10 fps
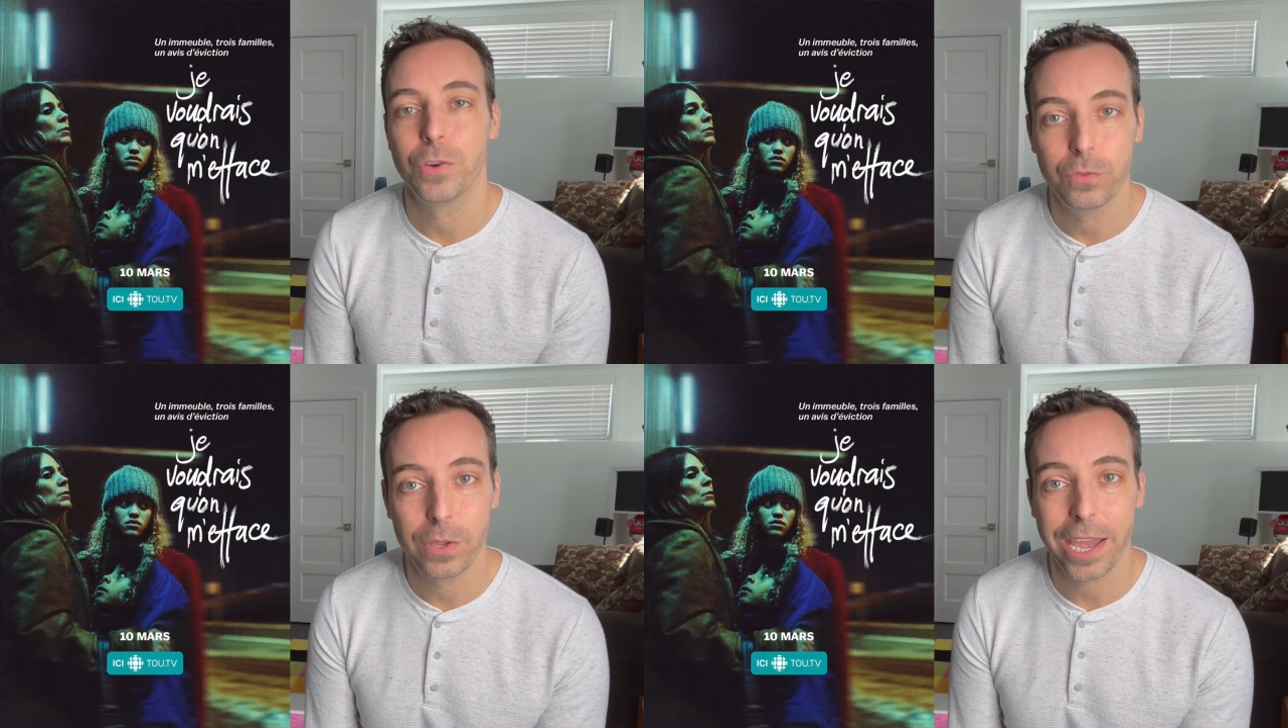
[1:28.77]

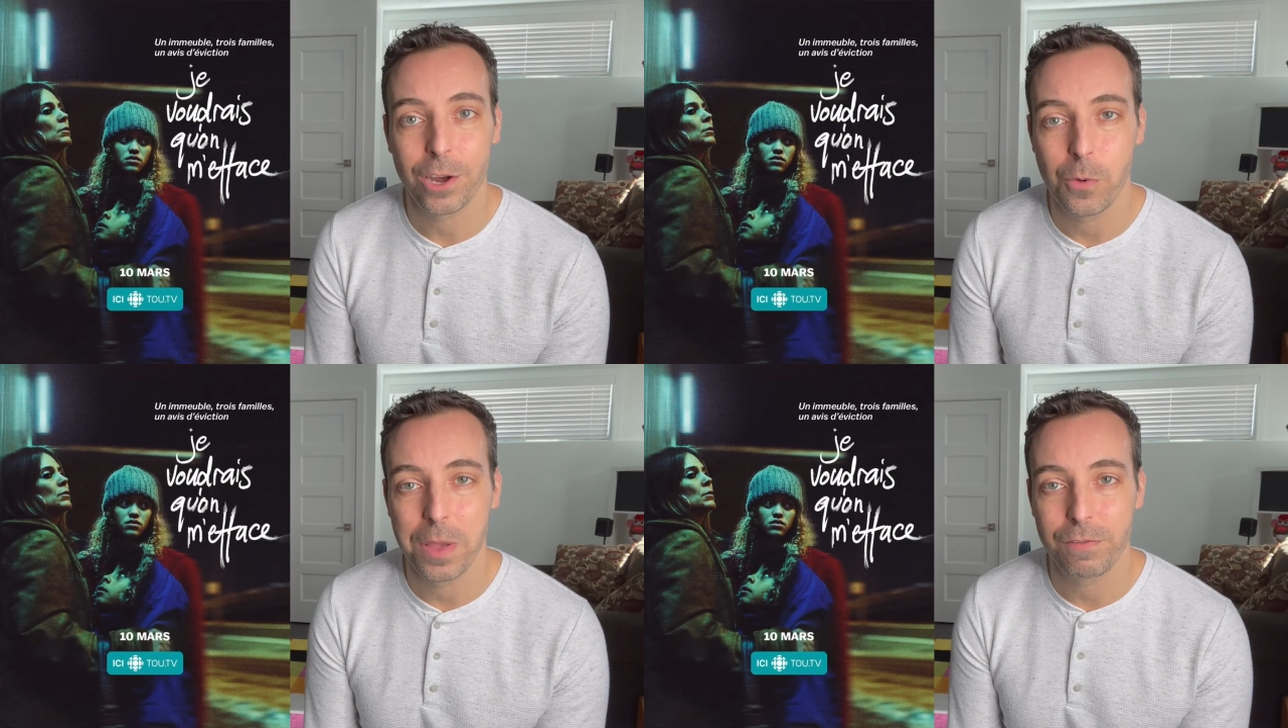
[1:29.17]
Je
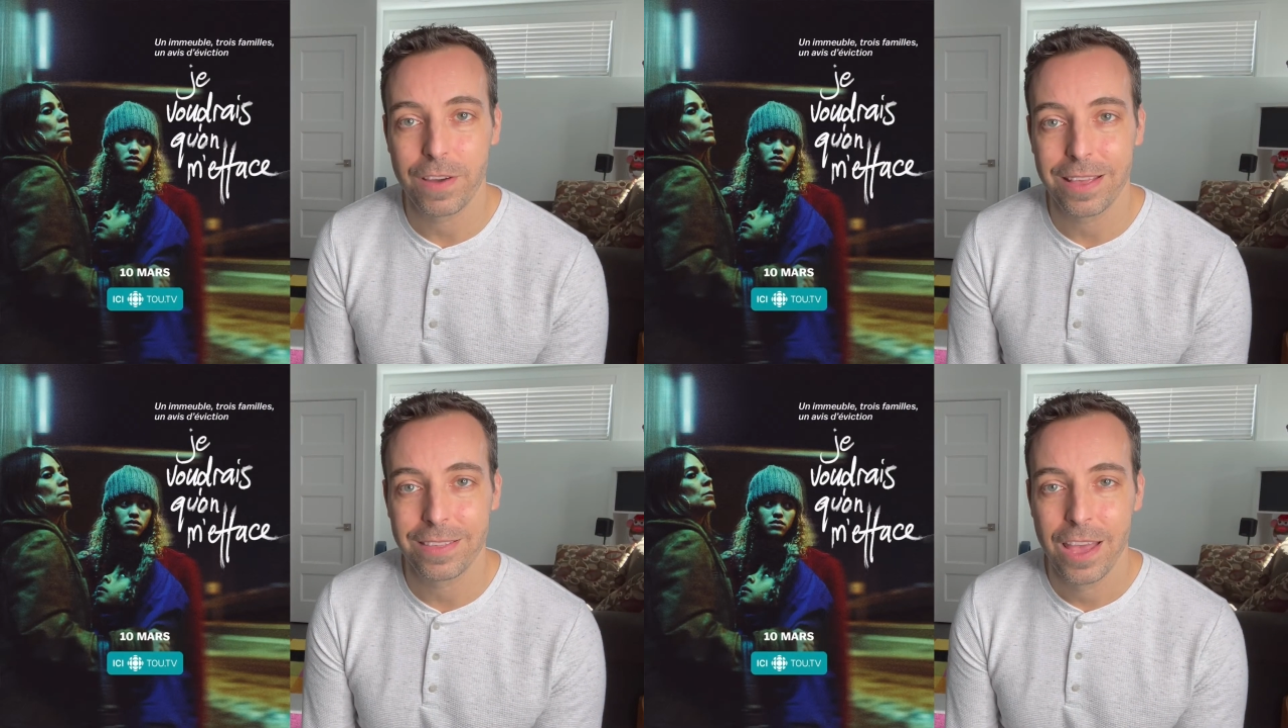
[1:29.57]
voudrais qu'on
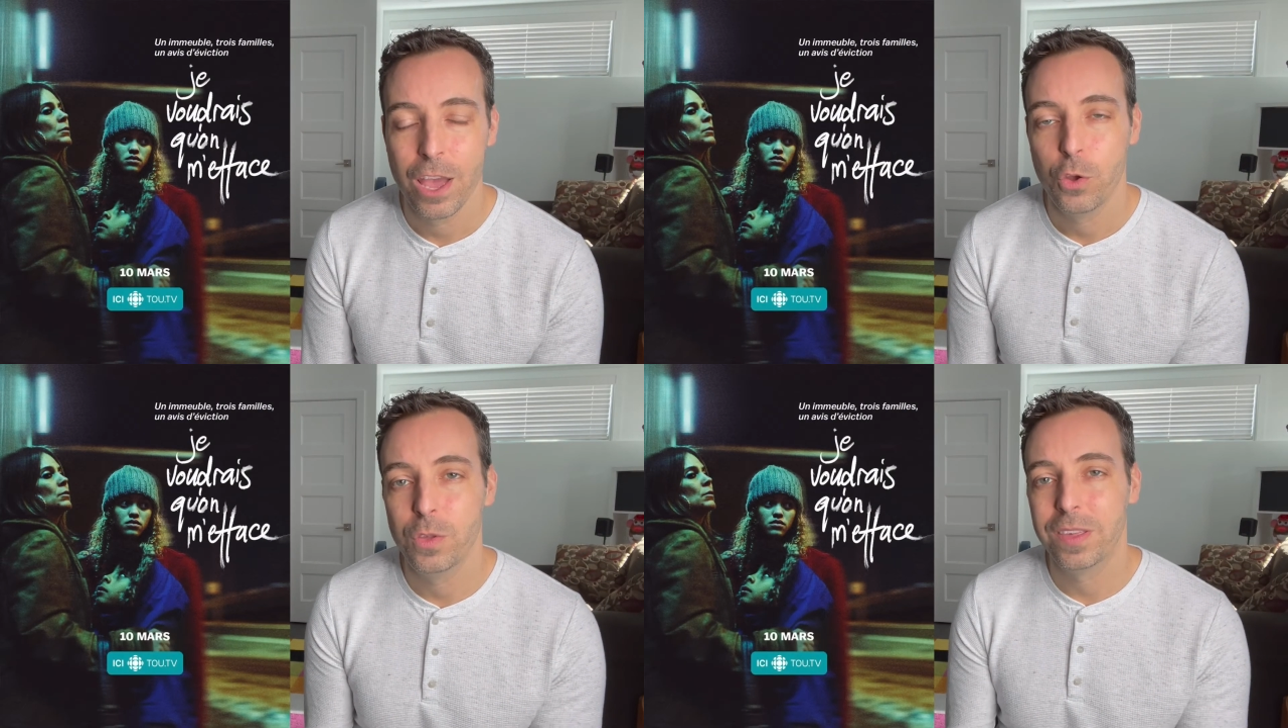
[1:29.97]
m'efface,
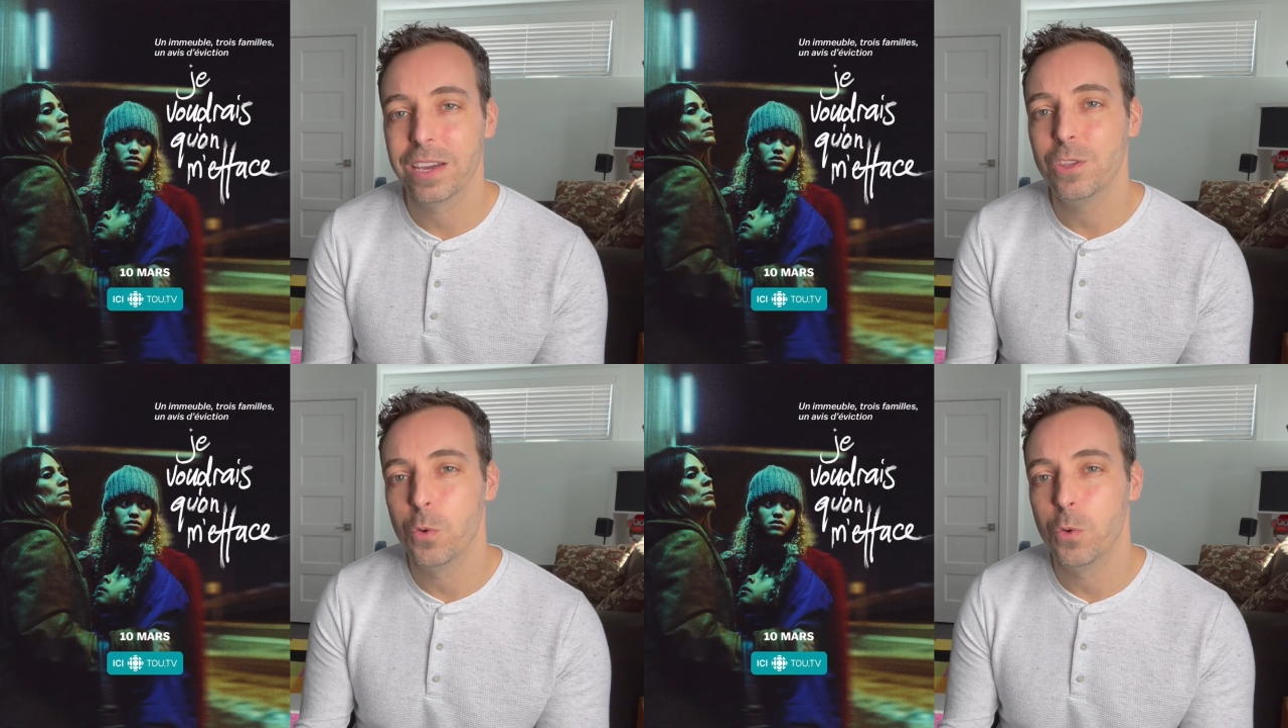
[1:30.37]
une série de